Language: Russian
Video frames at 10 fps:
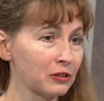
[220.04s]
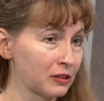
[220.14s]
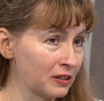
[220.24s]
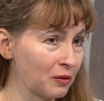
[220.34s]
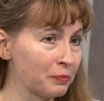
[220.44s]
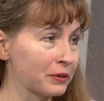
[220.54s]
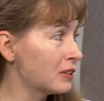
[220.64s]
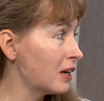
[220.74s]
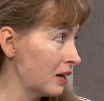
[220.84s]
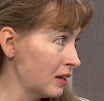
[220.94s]
которые к нам
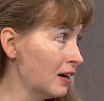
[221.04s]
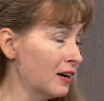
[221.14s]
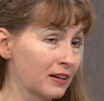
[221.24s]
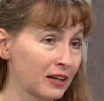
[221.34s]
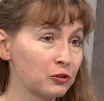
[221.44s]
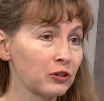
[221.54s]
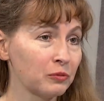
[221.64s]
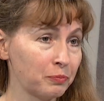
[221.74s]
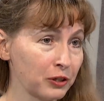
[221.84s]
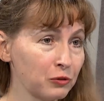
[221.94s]
да, дети. которые
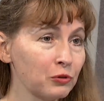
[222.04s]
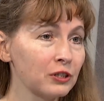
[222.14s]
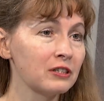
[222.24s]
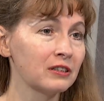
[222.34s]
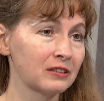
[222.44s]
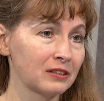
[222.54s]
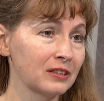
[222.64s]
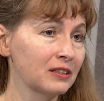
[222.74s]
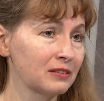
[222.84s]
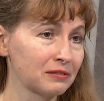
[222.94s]
приходят
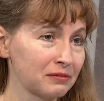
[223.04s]
и